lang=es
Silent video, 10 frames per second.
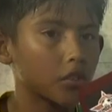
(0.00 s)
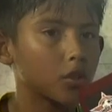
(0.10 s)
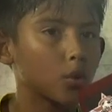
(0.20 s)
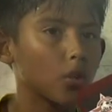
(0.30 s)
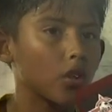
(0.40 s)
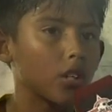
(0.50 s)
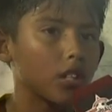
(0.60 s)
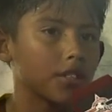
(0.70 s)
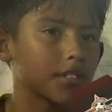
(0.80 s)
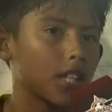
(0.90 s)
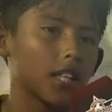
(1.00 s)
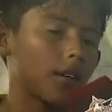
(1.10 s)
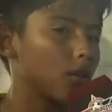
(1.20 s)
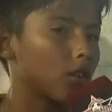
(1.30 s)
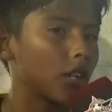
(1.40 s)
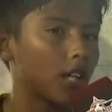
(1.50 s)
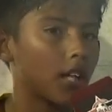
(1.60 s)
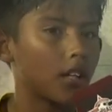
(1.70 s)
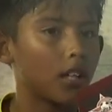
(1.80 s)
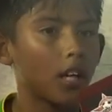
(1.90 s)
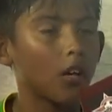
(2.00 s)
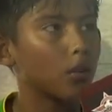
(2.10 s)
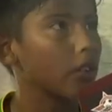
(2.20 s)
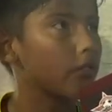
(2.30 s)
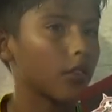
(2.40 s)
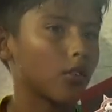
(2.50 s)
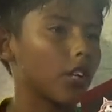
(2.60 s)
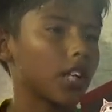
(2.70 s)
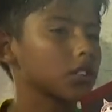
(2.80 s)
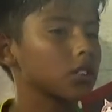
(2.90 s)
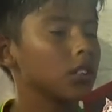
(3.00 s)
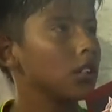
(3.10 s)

soy zurdo y se la clavé al ángulo y fue un golazo.